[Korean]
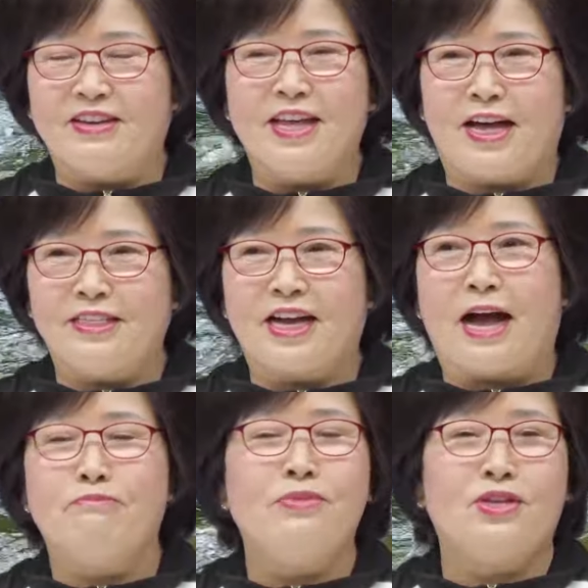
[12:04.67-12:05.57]
그게 아직
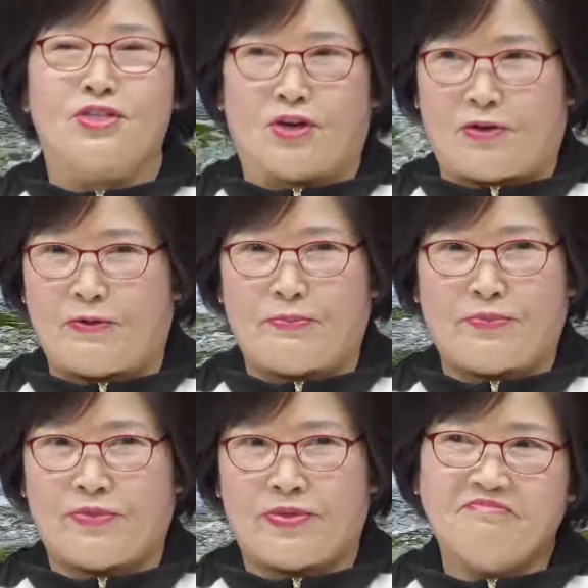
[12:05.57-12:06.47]
안 미쳐.
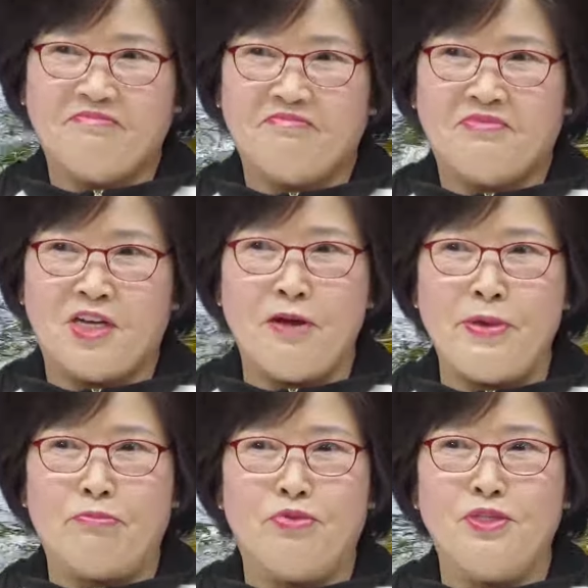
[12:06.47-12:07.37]

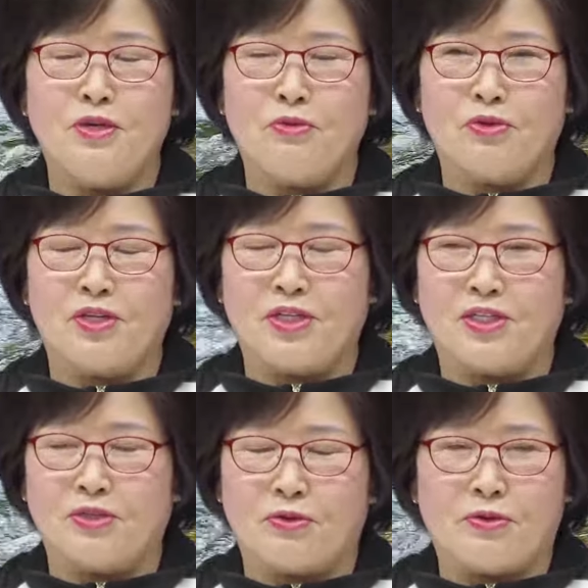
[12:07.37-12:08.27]
처음에 문정권
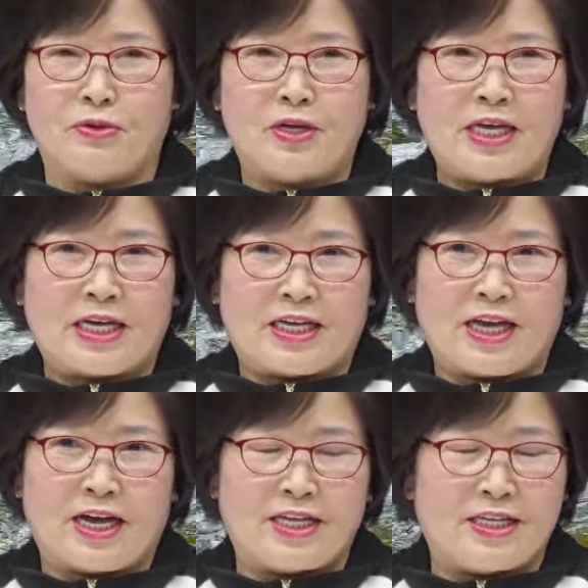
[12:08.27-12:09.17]
들어서고
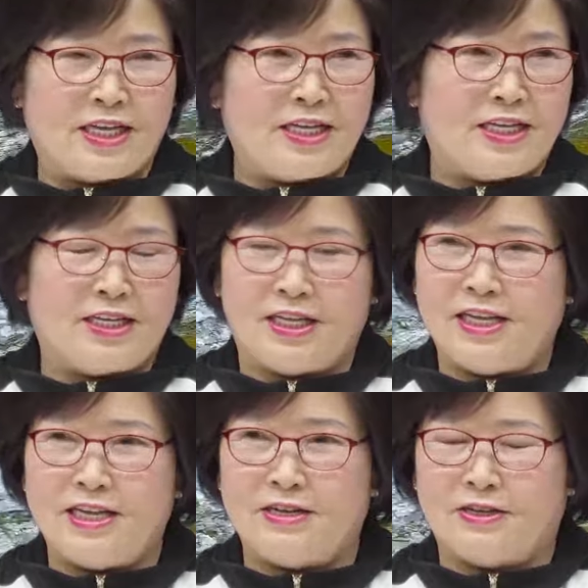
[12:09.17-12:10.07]
그냥 한 1, 1
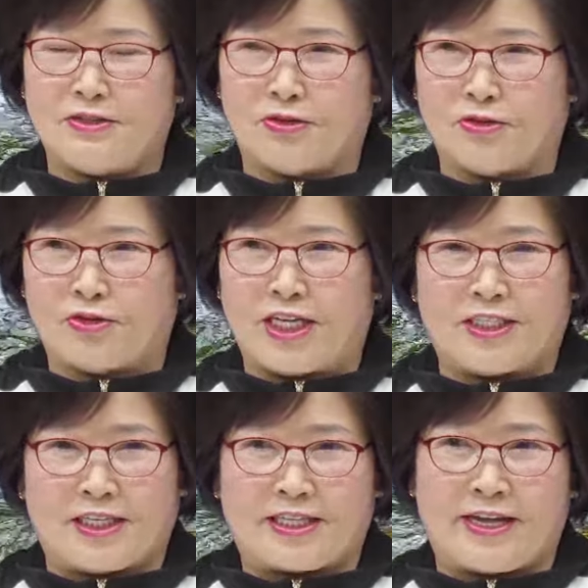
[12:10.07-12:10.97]
2년 정도
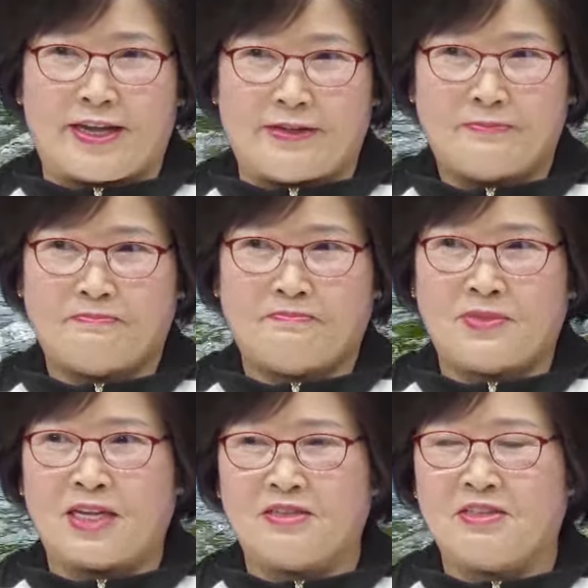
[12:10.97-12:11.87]
됐을 때
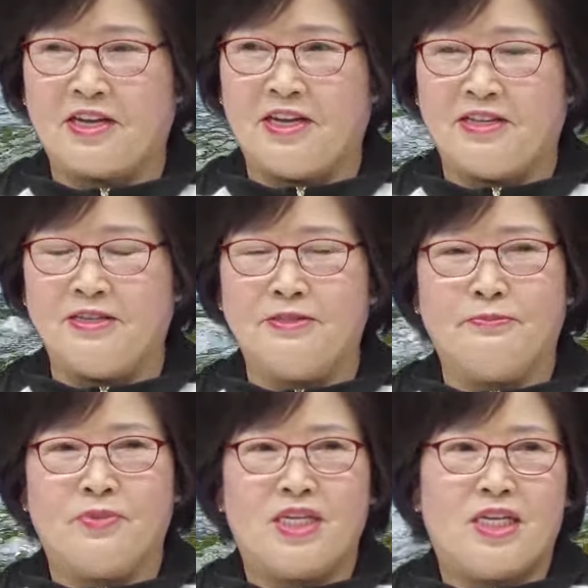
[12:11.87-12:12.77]
됐을
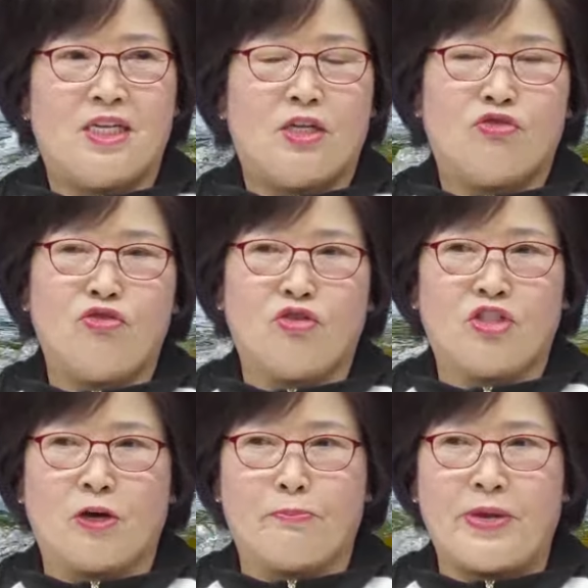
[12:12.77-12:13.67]
때에는 주로
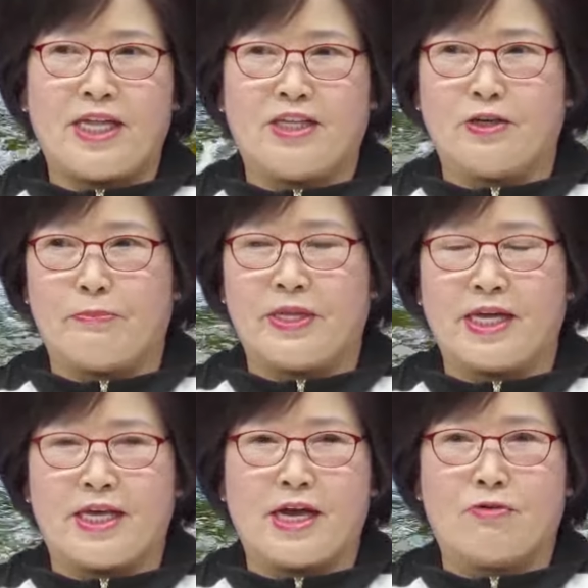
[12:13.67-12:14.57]
적폐다 적폐다
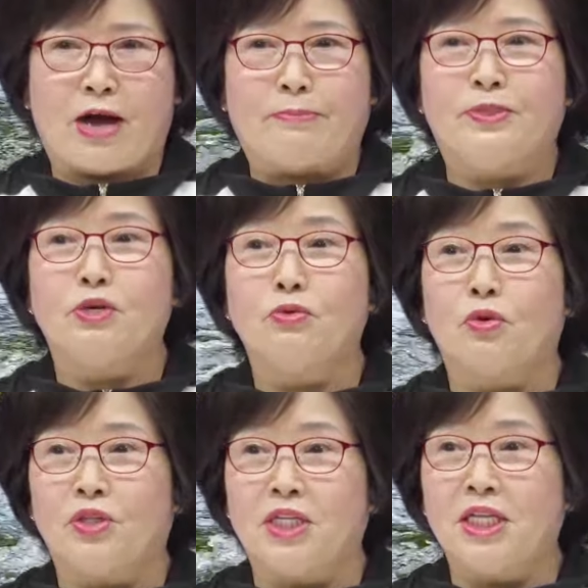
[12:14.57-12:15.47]
해갖고
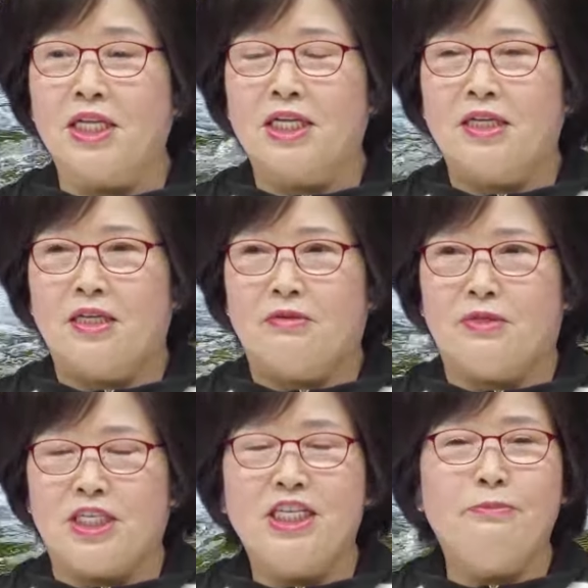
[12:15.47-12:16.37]
앞정권들
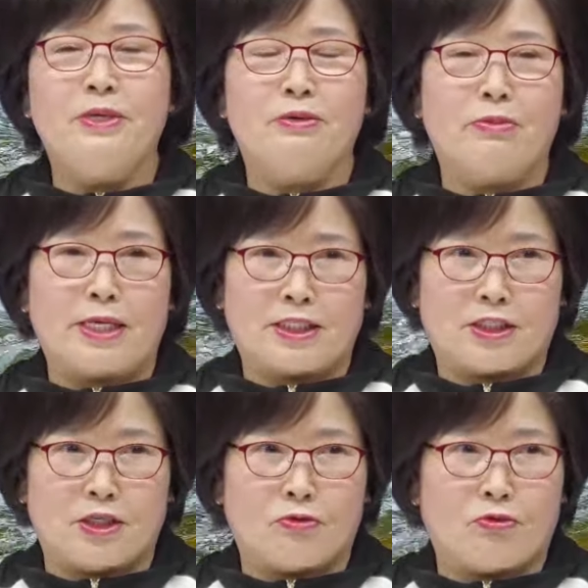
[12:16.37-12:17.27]
뭐 이명박
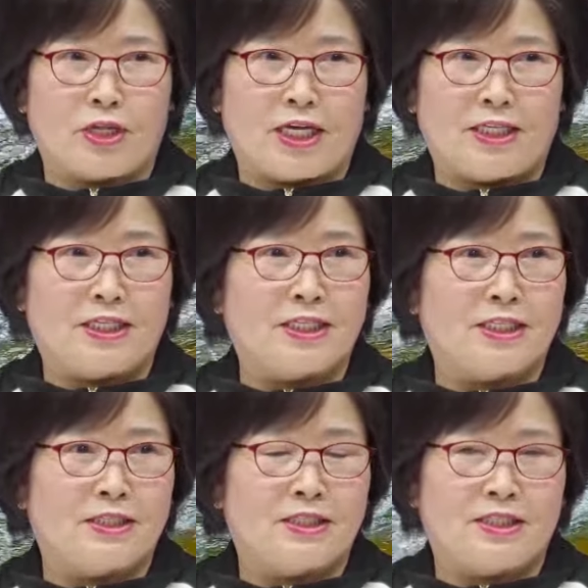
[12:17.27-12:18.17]
정권에 있는
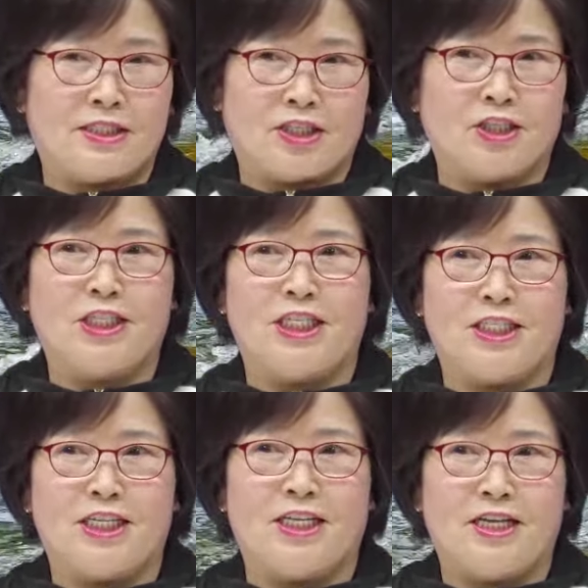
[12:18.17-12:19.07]
음,
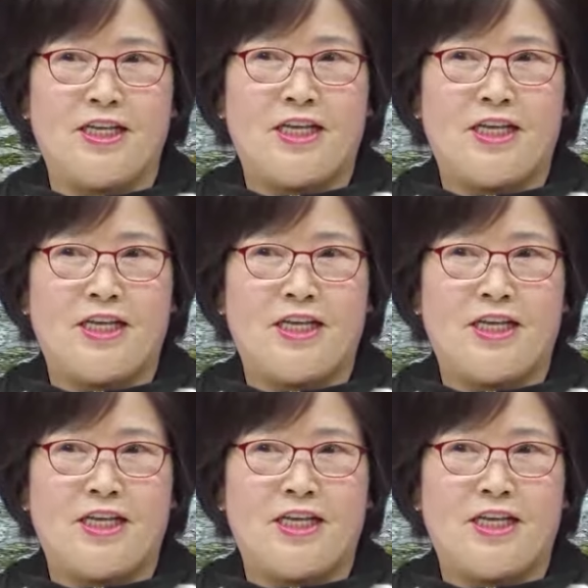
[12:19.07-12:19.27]
정치인들